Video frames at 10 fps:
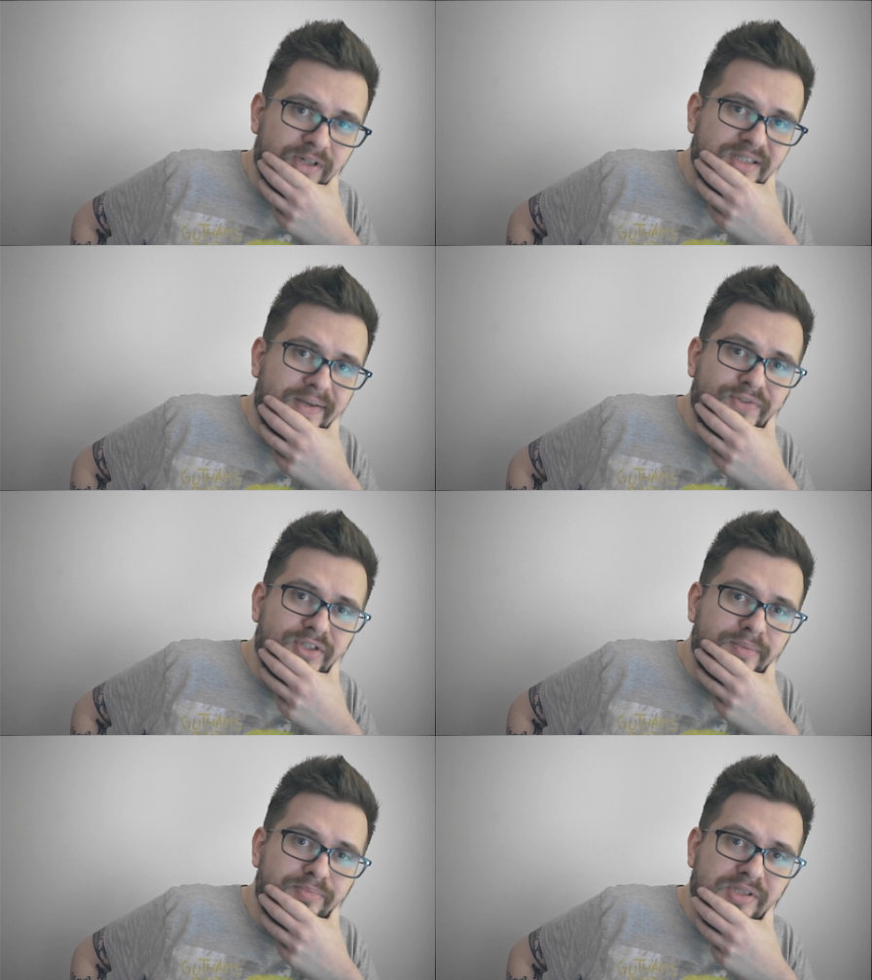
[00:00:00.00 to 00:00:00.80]
Masz
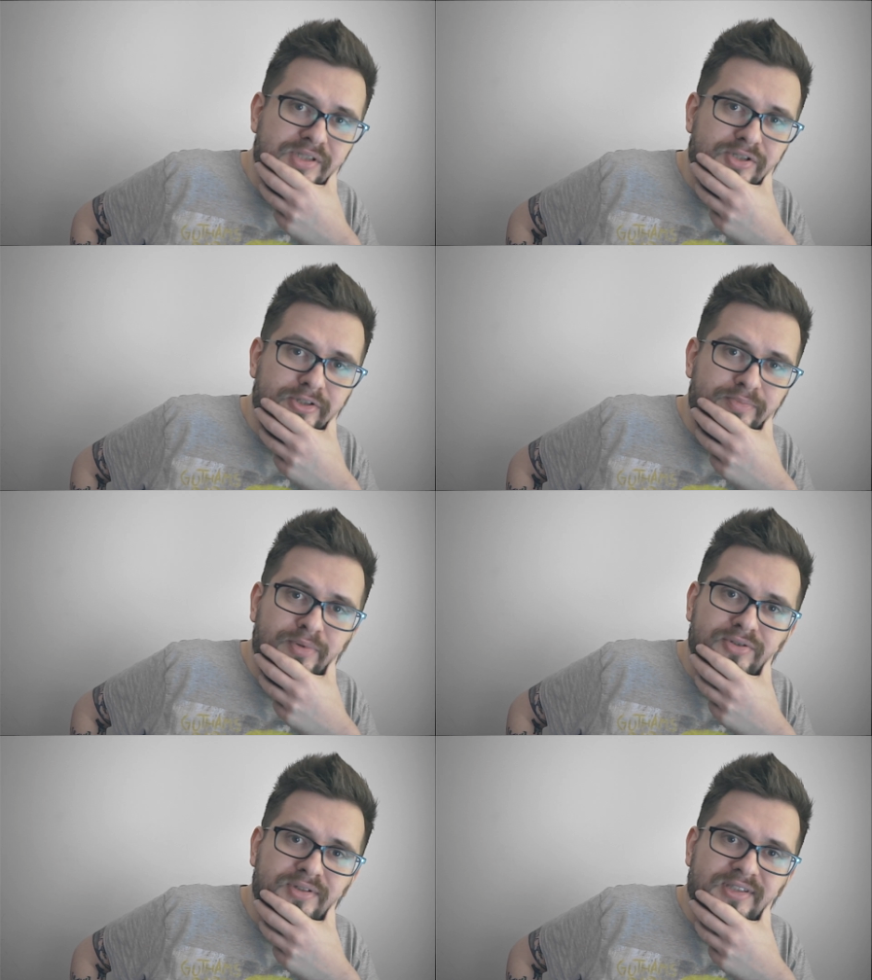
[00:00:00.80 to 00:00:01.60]
zawsze
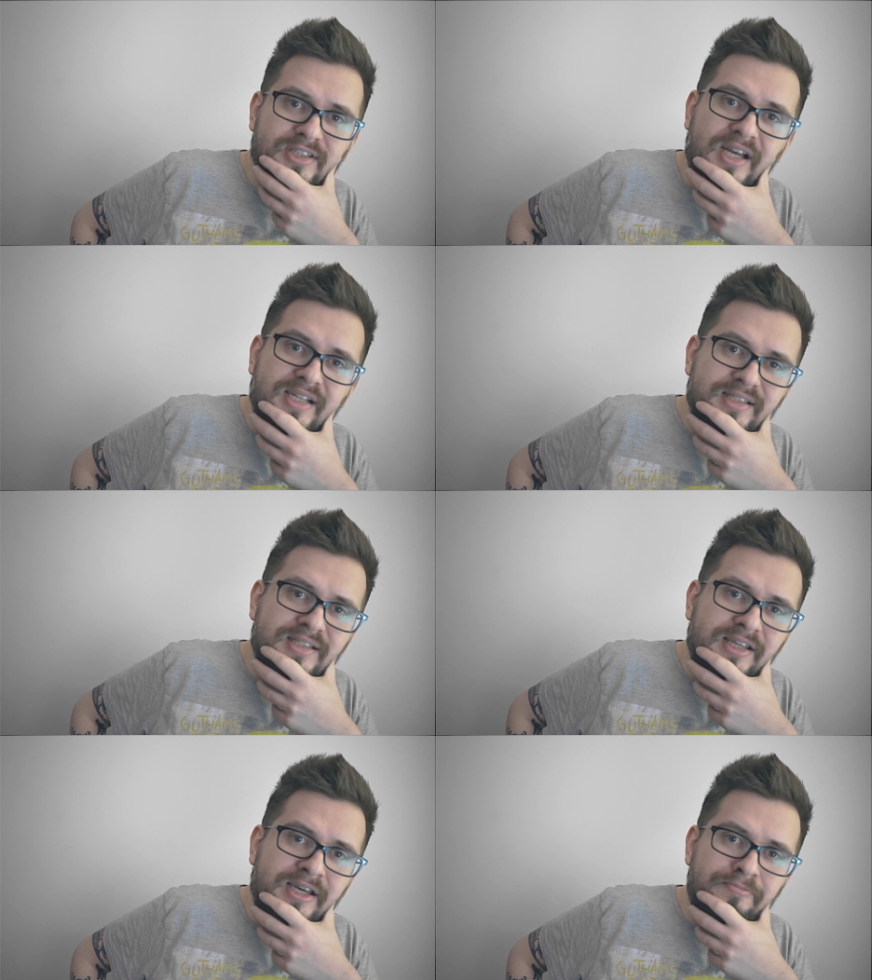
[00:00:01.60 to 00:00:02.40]
50%
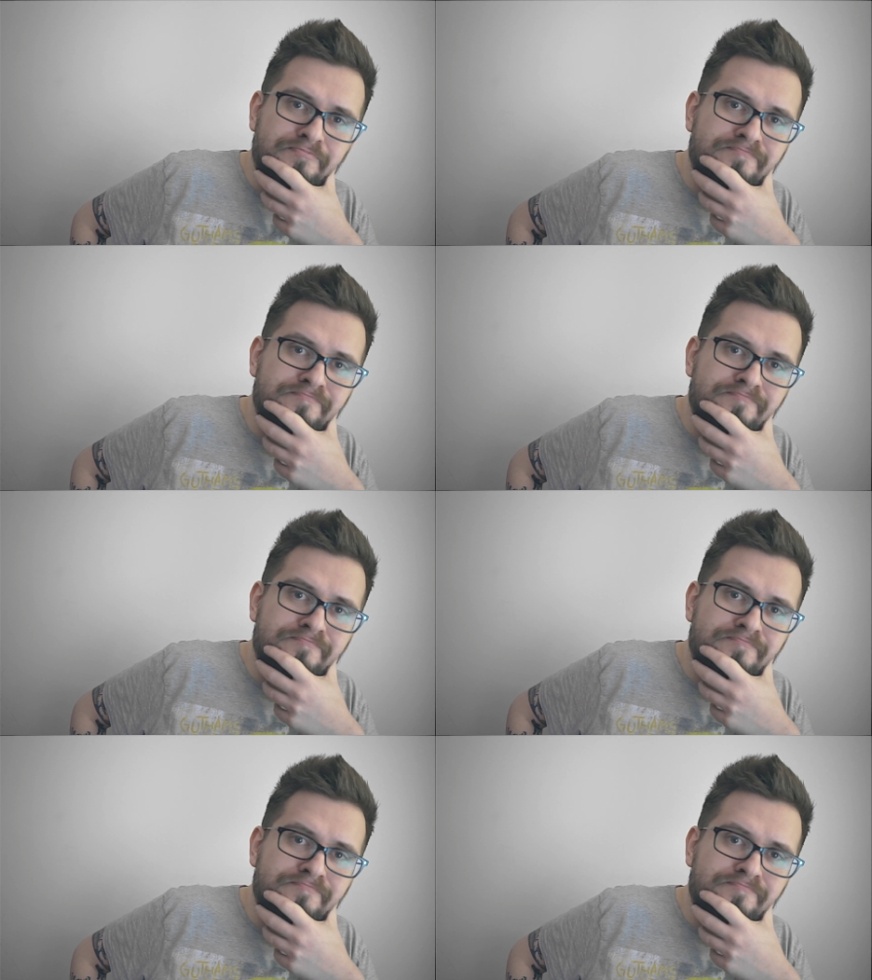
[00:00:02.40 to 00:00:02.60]
szans, nie?